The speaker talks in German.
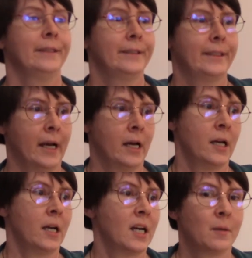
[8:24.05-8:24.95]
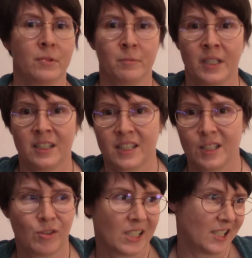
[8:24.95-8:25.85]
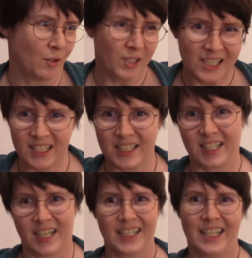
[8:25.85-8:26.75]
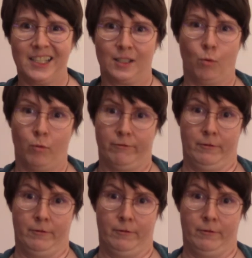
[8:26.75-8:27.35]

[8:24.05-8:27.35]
Ja, aber meine Situation ist jetzt gerade echt doof.